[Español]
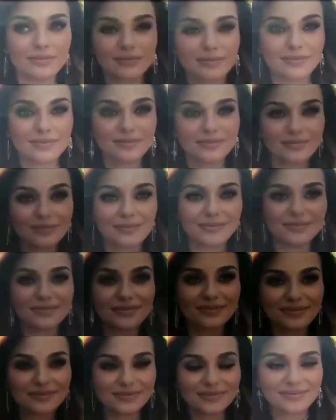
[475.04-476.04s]
Eh,
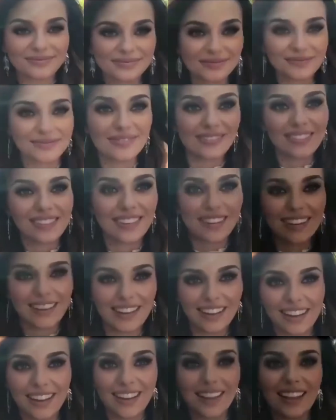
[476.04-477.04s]
¿Será eh,
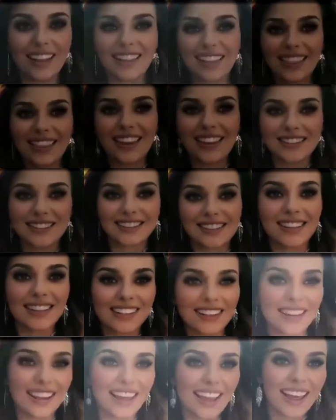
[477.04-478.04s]
que Irina
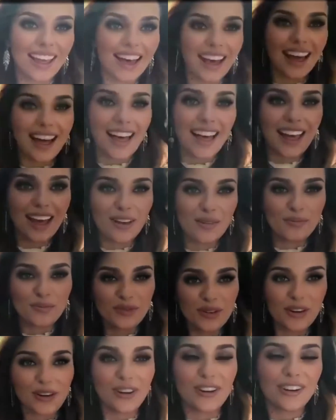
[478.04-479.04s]
es la,
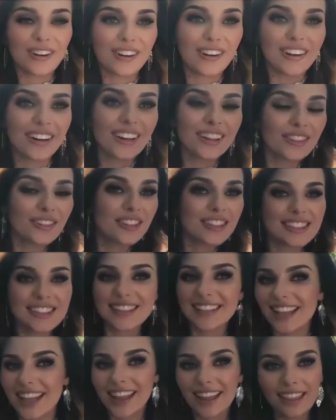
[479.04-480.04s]
tercera
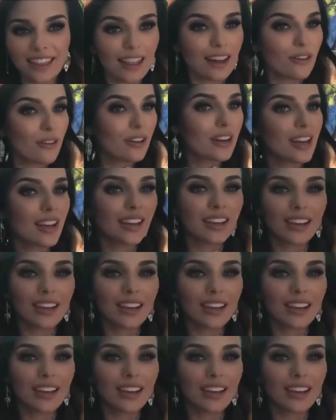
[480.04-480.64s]
en discordia?